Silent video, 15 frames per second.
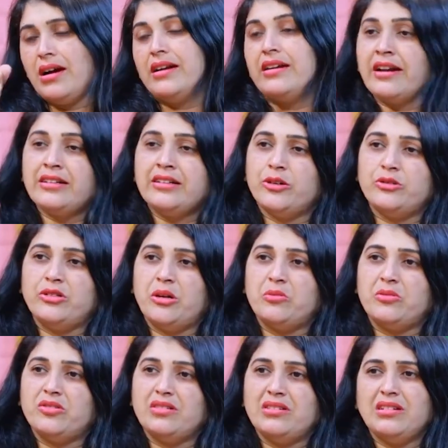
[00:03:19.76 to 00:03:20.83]
అట్రాక్ట్
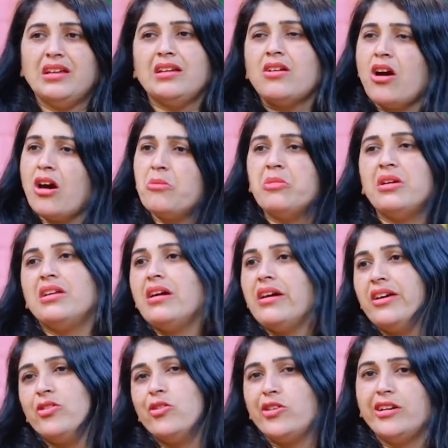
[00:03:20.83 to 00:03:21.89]
అవుతాము నేను నార్మల్గా
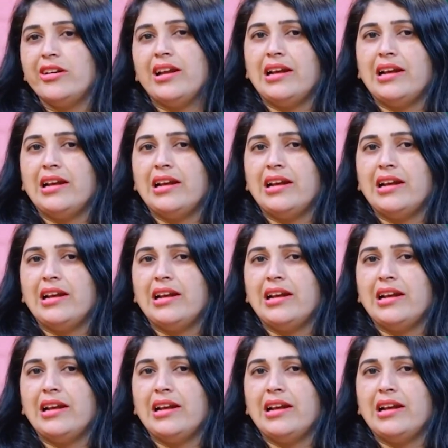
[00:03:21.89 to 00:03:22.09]
ఏదో ఒకటి